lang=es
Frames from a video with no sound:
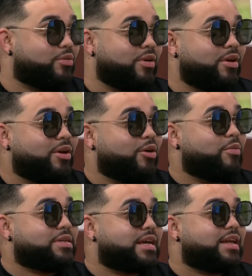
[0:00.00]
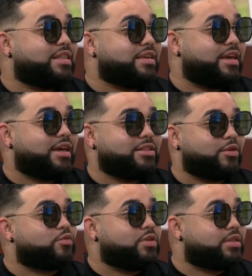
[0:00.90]
Lo que pasa es que el DJ
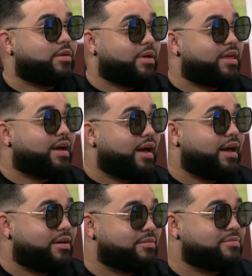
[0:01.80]
tiene un sistema de gas